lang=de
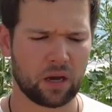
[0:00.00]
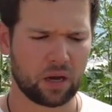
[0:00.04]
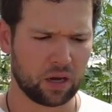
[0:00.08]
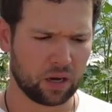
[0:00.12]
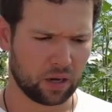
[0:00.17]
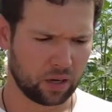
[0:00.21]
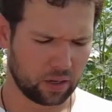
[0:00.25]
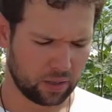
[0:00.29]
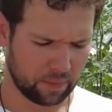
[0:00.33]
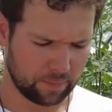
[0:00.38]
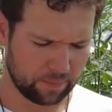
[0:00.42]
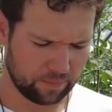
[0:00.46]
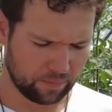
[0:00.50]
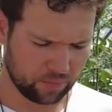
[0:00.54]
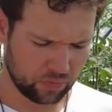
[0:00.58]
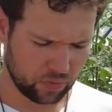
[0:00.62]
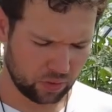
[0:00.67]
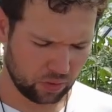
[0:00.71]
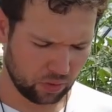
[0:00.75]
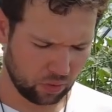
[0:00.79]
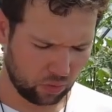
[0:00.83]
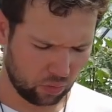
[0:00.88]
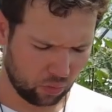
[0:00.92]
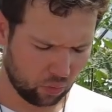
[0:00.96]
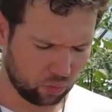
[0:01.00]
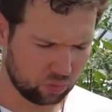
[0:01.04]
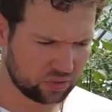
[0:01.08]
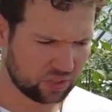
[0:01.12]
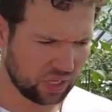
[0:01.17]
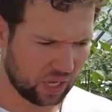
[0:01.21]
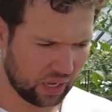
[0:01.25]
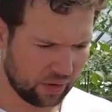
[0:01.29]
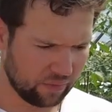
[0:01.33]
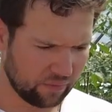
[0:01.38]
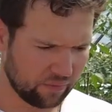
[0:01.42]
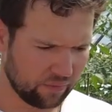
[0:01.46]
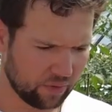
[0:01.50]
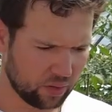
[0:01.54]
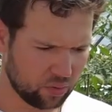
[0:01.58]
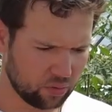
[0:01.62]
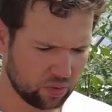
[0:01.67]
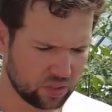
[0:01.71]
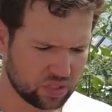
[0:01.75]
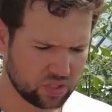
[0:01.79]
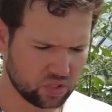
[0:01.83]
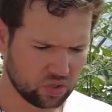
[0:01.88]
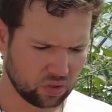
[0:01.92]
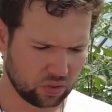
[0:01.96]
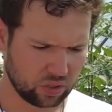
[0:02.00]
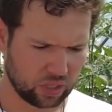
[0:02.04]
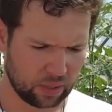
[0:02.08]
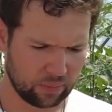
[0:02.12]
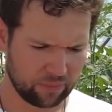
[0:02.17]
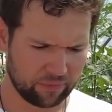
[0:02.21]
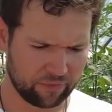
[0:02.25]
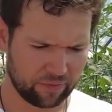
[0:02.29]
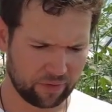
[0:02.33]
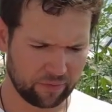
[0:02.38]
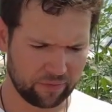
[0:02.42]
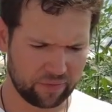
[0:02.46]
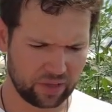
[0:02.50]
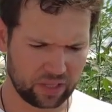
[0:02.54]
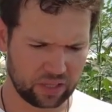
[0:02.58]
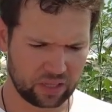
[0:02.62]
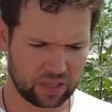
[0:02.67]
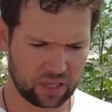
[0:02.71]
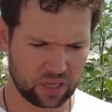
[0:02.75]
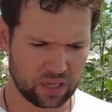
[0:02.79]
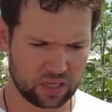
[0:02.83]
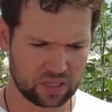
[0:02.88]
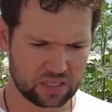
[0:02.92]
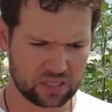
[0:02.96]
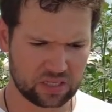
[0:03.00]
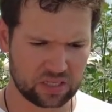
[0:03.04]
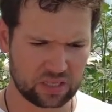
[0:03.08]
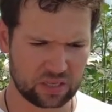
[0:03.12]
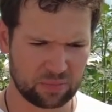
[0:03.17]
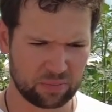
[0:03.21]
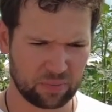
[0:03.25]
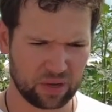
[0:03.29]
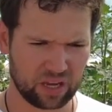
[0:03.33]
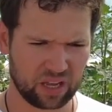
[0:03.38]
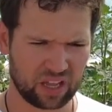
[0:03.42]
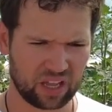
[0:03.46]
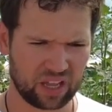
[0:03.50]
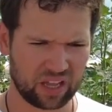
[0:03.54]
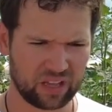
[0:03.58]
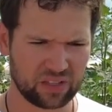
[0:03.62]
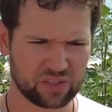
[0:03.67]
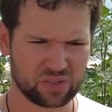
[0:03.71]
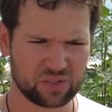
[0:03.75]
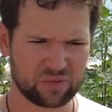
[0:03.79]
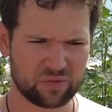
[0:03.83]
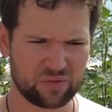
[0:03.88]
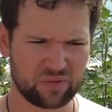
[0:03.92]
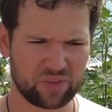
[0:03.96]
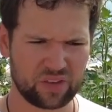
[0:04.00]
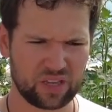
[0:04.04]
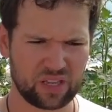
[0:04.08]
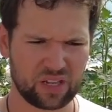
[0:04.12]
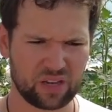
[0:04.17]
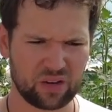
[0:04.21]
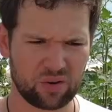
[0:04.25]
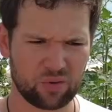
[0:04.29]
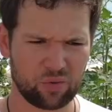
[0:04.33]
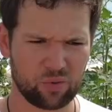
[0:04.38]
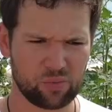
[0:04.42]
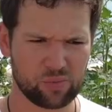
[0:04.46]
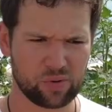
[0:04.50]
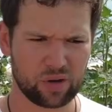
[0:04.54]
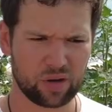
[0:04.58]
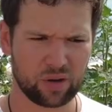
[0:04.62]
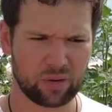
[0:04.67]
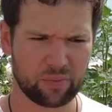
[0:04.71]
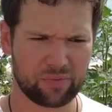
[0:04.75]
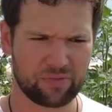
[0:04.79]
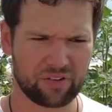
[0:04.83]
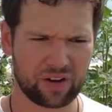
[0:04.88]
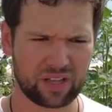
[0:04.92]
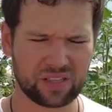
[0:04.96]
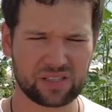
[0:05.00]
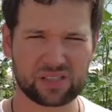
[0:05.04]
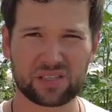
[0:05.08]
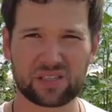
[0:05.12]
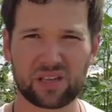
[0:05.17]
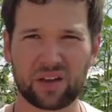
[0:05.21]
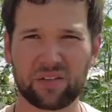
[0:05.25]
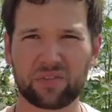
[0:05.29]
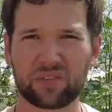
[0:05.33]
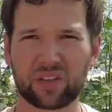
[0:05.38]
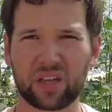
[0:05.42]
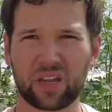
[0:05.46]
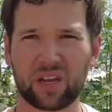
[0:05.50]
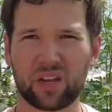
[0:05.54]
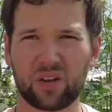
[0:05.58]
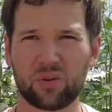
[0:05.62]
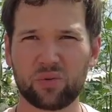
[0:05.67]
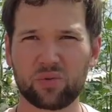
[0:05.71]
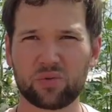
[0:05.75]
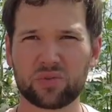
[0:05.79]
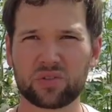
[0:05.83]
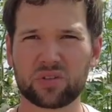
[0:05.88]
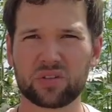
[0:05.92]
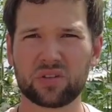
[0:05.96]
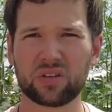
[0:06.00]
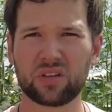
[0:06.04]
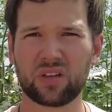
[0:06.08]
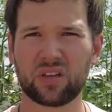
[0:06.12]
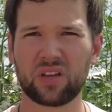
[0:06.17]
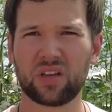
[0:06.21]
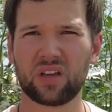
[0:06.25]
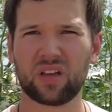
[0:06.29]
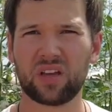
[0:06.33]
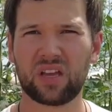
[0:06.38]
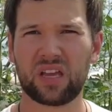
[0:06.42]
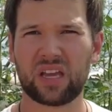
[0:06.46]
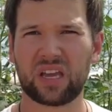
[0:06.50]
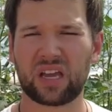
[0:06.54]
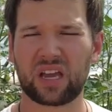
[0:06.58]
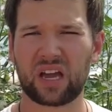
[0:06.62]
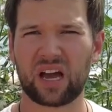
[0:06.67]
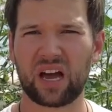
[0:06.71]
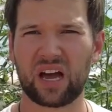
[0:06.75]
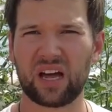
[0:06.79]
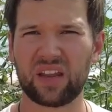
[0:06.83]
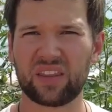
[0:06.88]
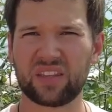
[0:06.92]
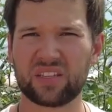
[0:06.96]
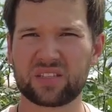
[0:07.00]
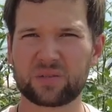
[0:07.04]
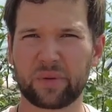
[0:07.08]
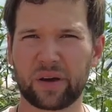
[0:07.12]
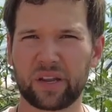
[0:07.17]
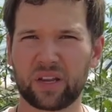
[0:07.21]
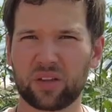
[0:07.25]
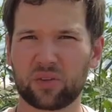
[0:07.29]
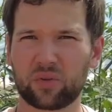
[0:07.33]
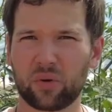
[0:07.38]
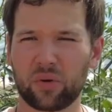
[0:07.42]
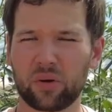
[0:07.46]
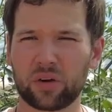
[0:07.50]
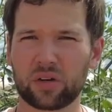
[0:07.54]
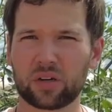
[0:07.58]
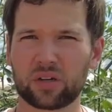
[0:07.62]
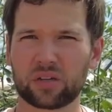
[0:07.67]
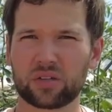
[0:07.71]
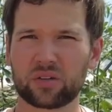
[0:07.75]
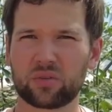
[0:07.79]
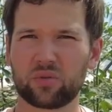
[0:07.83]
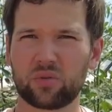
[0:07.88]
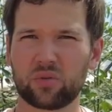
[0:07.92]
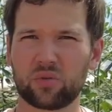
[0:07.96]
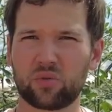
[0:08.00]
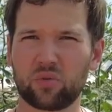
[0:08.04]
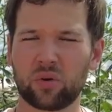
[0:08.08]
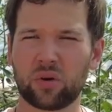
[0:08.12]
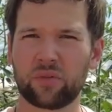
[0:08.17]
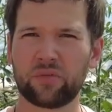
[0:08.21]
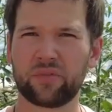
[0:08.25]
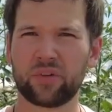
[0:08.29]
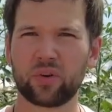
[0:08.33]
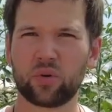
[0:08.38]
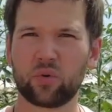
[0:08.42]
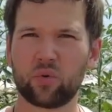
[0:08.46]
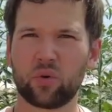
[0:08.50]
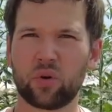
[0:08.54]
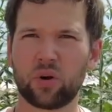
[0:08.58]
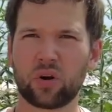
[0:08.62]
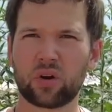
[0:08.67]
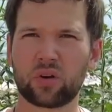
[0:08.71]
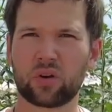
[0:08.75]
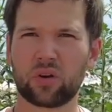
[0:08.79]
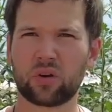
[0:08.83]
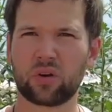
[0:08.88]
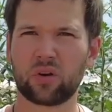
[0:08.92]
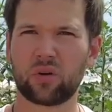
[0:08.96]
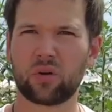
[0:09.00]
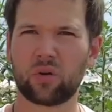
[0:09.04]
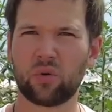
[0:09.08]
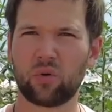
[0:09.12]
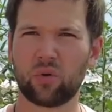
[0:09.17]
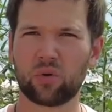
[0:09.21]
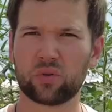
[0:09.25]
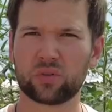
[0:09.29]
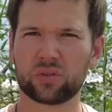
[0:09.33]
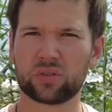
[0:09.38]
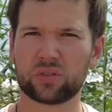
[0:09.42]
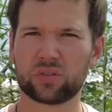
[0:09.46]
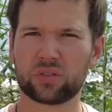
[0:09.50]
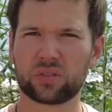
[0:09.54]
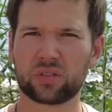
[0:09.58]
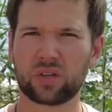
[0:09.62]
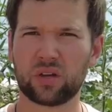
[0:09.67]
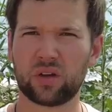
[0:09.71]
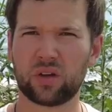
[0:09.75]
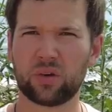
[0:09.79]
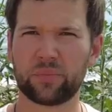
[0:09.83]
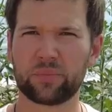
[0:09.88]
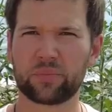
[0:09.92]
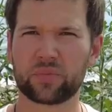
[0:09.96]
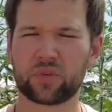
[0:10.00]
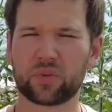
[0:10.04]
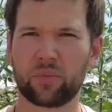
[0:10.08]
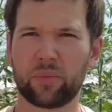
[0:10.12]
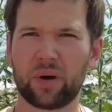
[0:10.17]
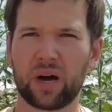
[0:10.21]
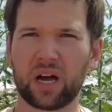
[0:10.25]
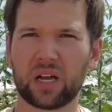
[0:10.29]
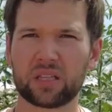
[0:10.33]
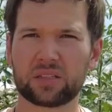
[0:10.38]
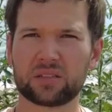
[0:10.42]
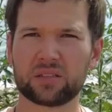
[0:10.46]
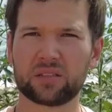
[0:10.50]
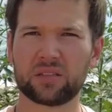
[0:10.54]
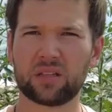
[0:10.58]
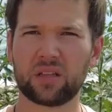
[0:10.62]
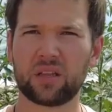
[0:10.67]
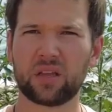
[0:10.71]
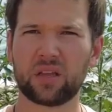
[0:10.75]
Ähm, und dann, weil du jetzt schon Kempf erwähnt hast, ich mache ganz viel über Pflanzensaftanalyse, gerade jetzt bei den teureren Kulturen wie Gurken und ähm, Tomaten